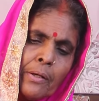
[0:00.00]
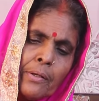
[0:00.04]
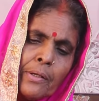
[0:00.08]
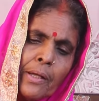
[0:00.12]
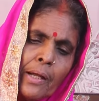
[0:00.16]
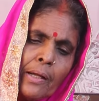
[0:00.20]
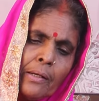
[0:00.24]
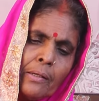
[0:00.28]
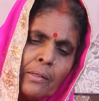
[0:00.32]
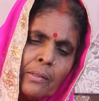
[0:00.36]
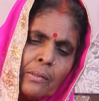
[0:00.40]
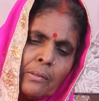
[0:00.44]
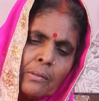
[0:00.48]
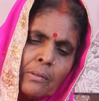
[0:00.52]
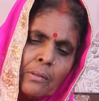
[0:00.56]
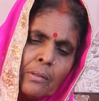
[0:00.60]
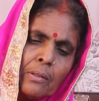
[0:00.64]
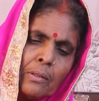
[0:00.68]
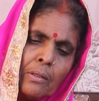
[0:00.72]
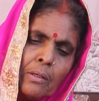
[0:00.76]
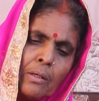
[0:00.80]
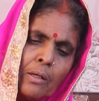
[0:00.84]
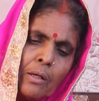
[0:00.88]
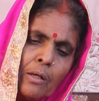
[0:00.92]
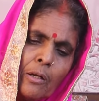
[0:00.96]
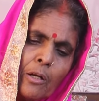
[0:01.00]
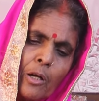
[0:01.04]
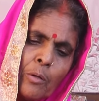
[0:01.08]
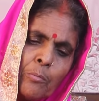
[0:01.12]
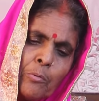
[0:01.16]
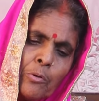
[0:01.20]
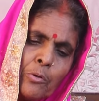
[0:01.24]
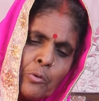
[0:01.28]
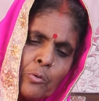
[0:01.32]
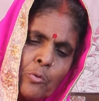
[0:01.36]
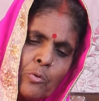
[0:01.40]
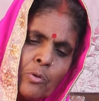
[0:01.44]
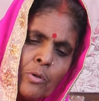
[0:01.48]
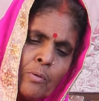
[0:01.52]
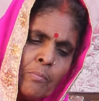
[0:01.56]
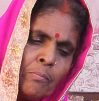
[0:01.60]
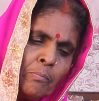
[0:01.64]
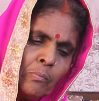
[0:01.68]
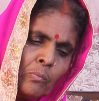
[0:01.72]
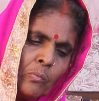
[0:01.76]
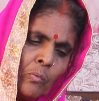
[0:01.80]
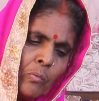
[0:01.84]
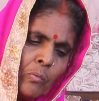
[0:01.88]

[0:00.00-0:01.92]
लिया अब इसको हम